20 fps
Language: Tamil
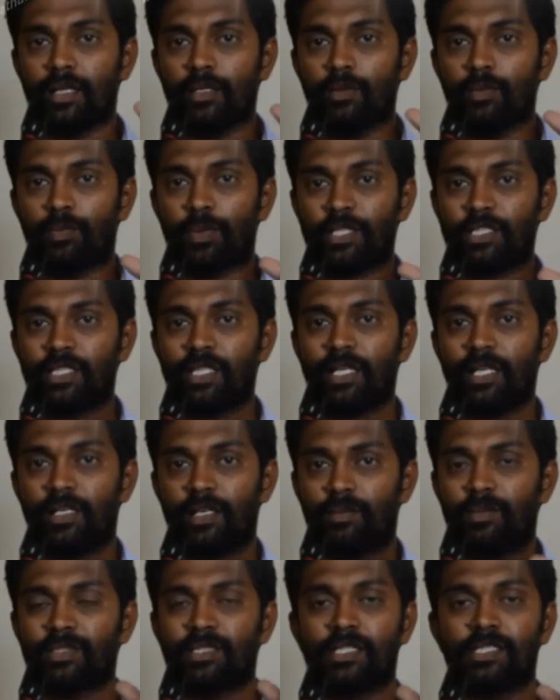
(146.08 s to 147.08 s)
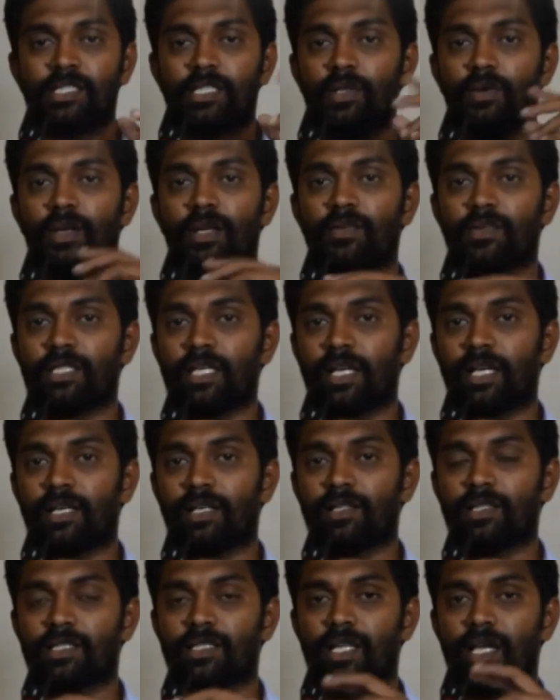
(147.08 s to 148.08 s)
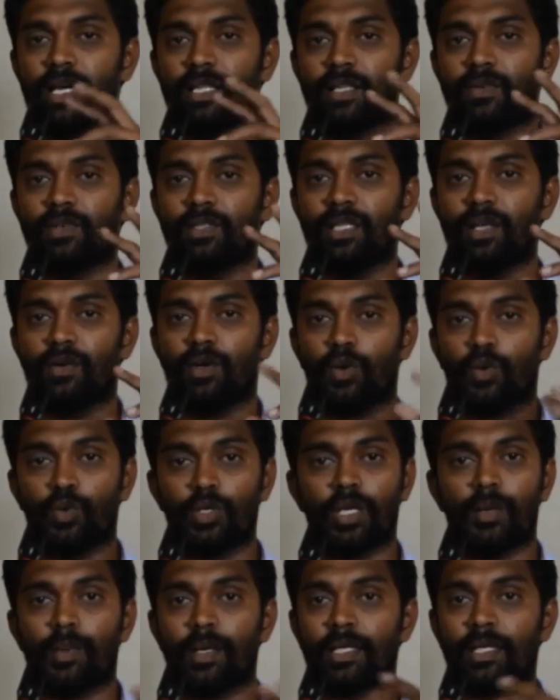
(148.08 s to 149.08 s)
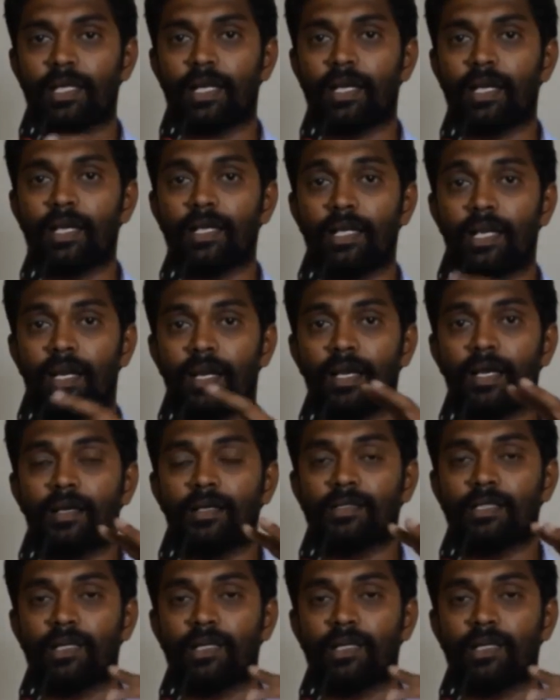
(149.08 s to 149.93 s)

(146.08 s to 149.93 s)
ஏதாவது பிரச்சனைகள் ரொம்ப சென்சிட்டிவான விஷயங்கள் இருந்துச்சுன்னா அதை வந்து அவங்க கொடுக்க மாட்டேங்கிறாங்க இல்லைனா